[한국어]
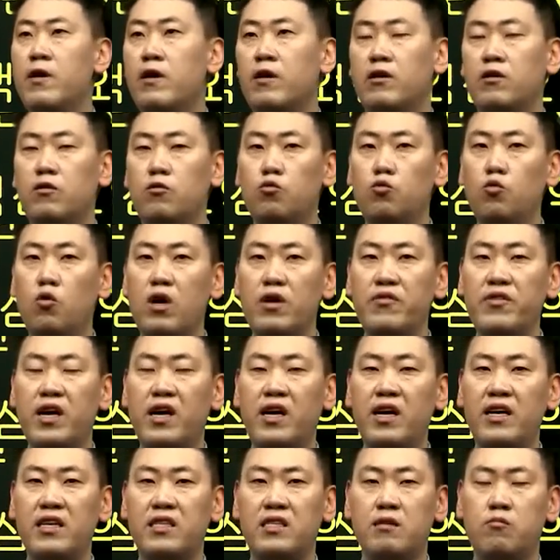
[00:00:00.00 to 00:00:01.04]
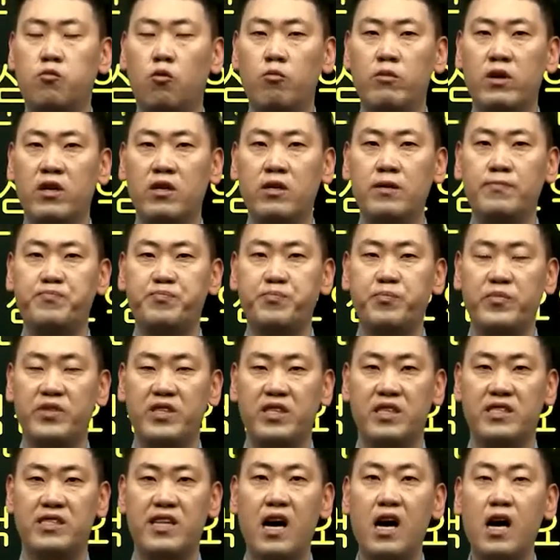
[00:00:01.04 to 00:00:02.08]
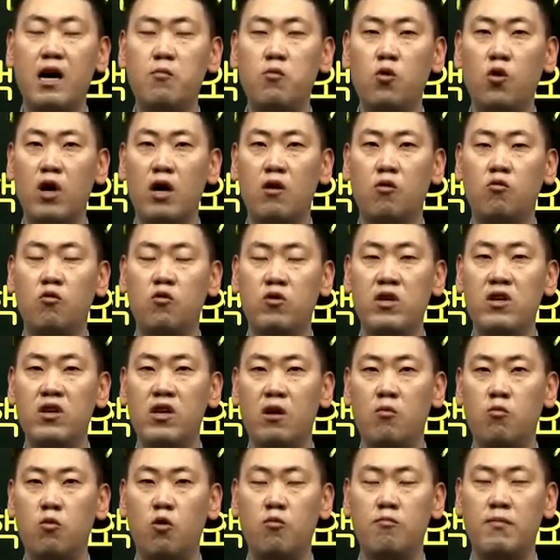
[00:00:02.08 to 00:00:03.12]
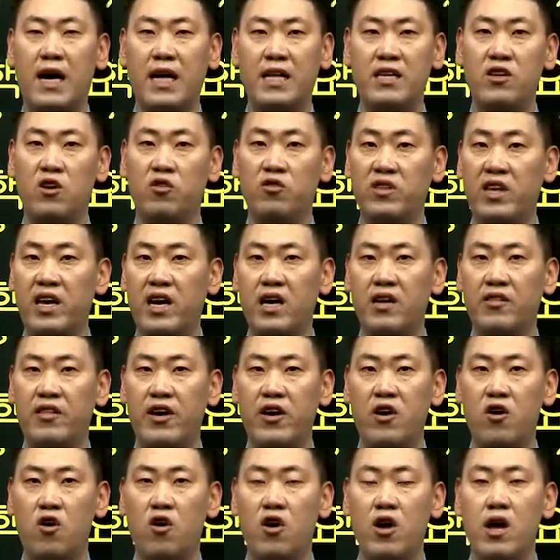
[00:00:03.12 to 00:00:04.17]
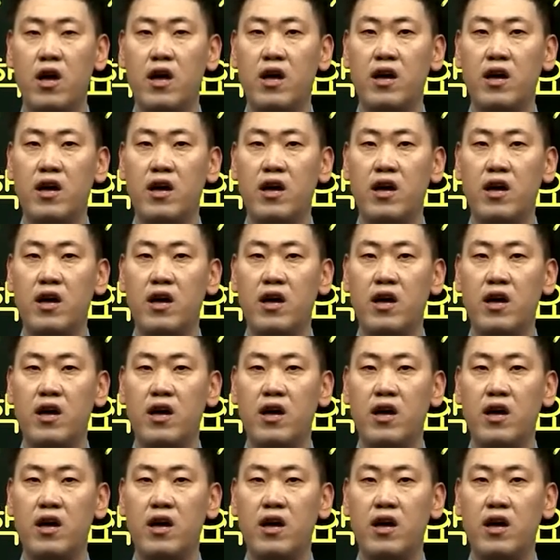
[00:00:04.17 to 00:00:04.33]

그리고 또 하나가 이제 보면은 이제 4과목하고 1과목은 많이 연계가 돼요.